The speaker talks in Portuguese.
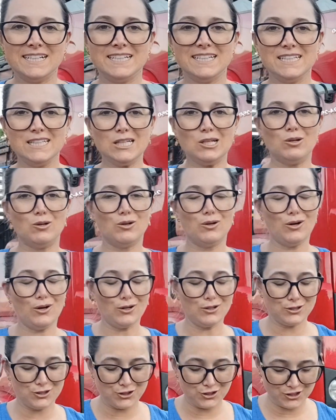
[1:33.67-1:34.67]
E
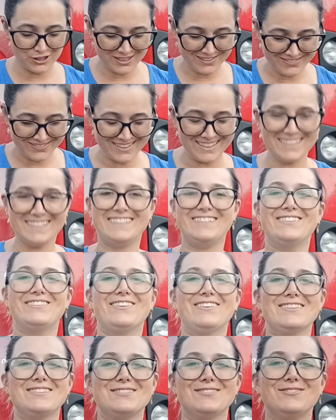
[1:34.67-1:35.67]
hoje vim aqui
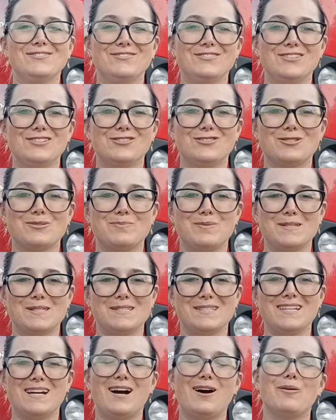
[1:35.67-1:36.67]
fazer um vídeo
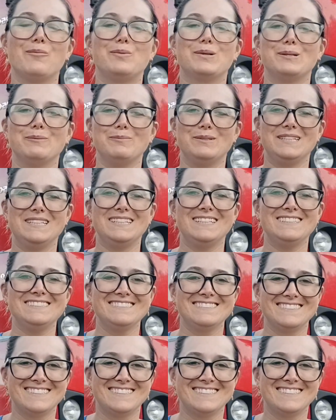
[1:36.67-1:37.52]
especial para mim.